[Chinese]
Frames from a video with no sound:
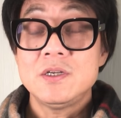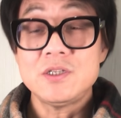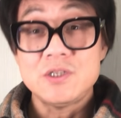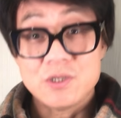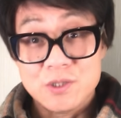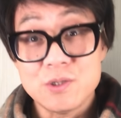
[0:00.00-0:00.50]
这
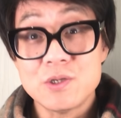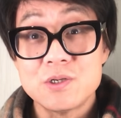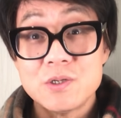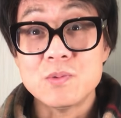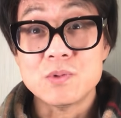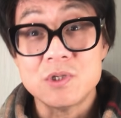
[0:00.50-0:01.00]
其实
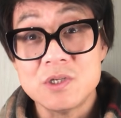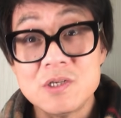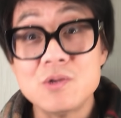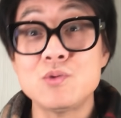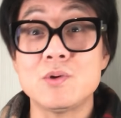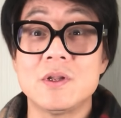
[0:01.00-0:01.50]
是一种
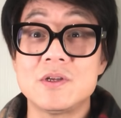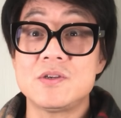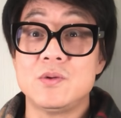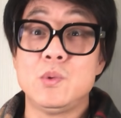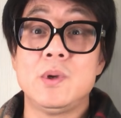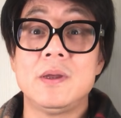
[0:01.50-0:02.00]
吸血的
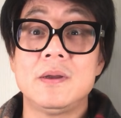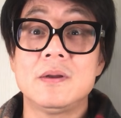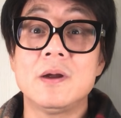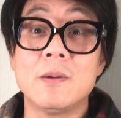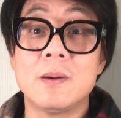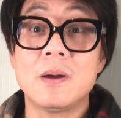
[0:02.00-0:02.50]
行为，
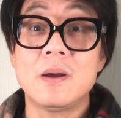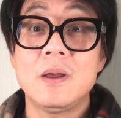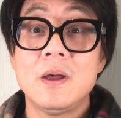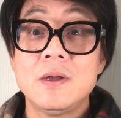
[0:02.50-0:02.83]
知道吗？